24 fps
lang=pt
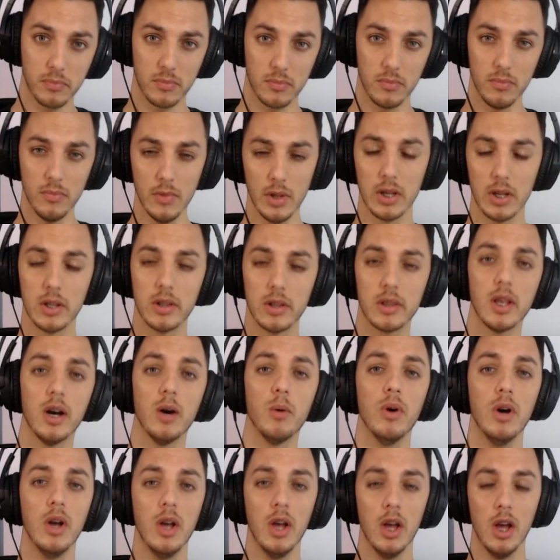Então,
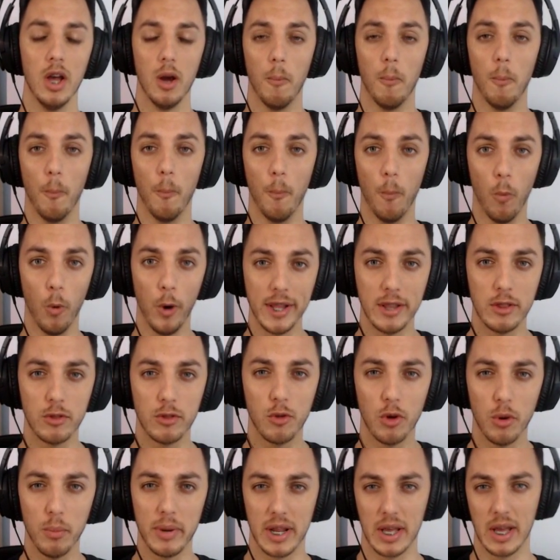muito
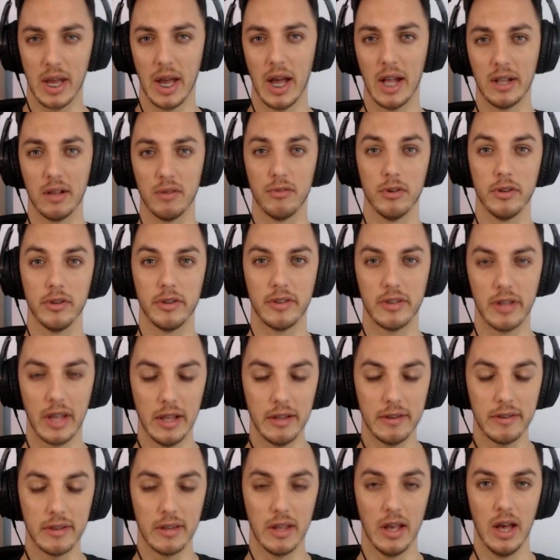obrigado a
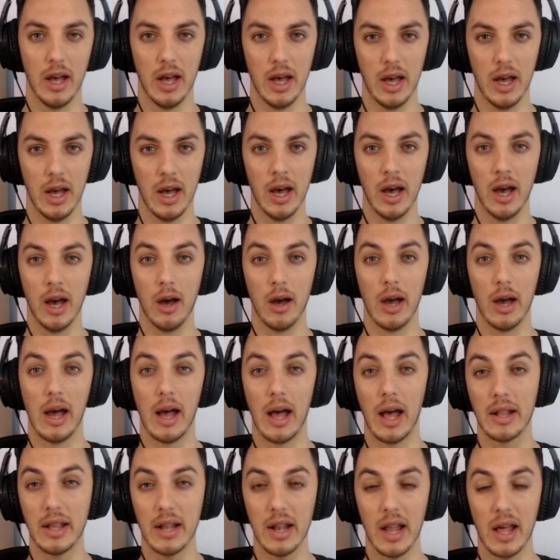vocês. Uh, ah, a
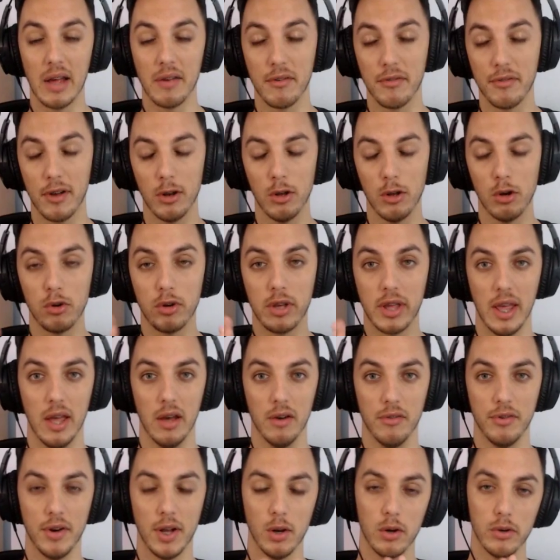Adelaide falou o quê?
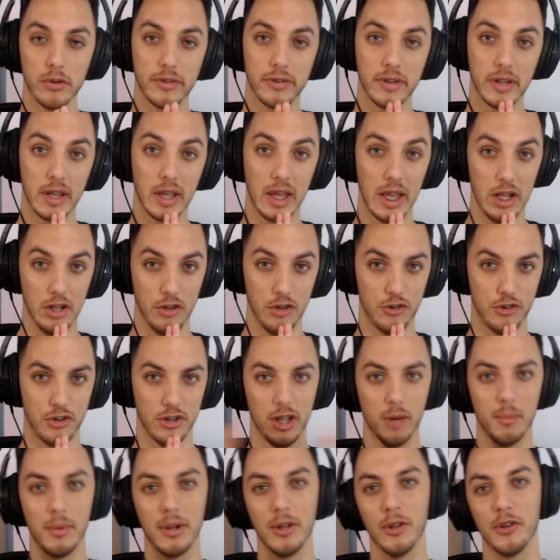Falou o seguinte: tem
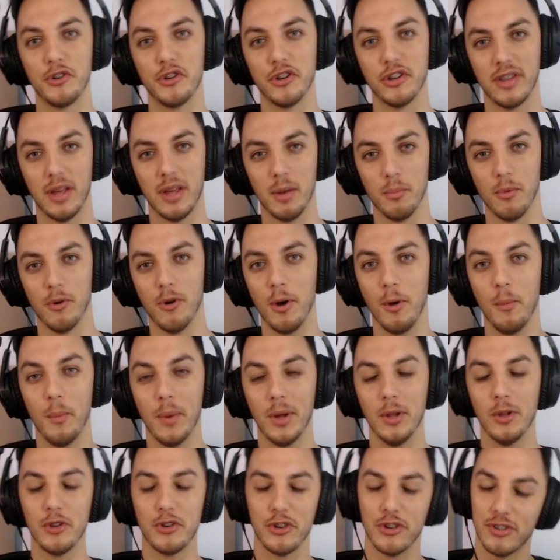uma notícia boa e uma
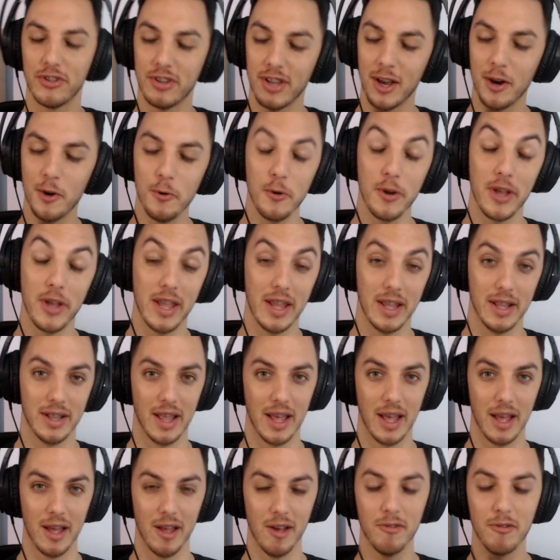notícia ruim,
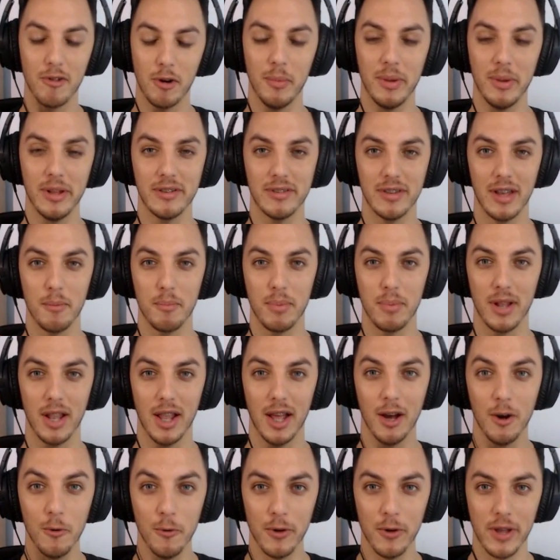né? Eu vou começar pela
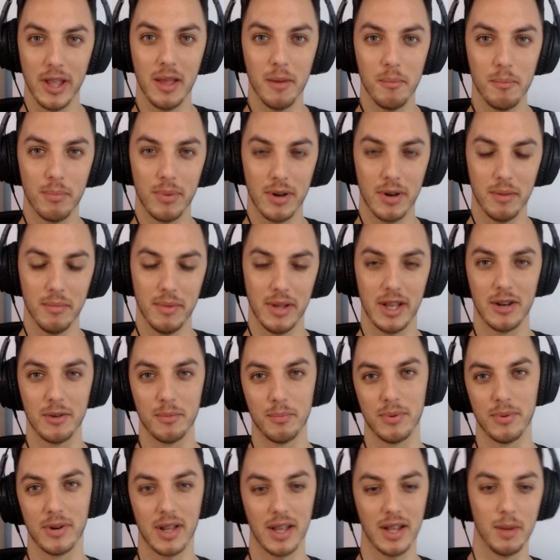ruim primeiro,
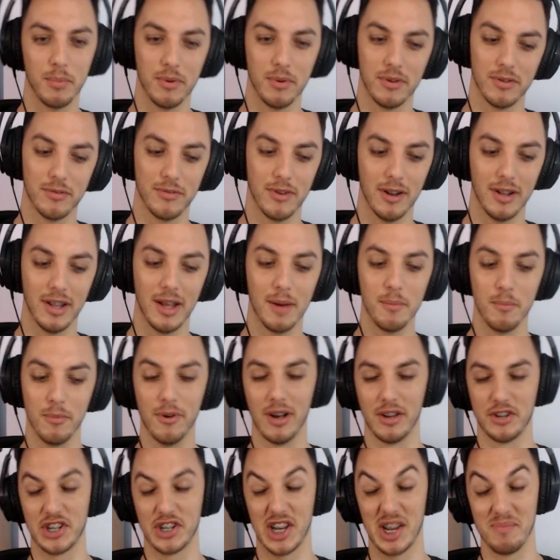porque depois eu falo da boa,
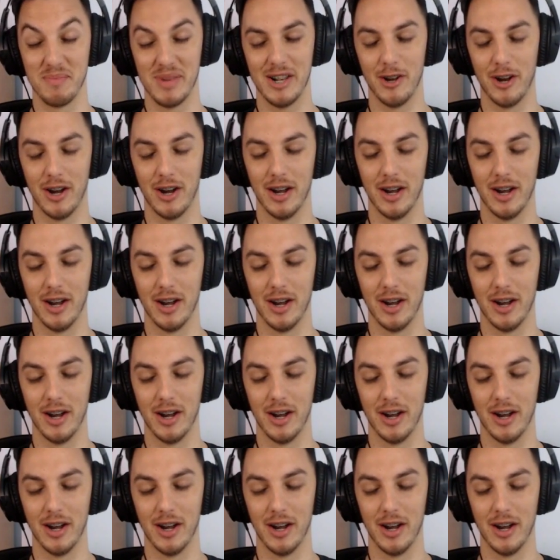acho que é melhor.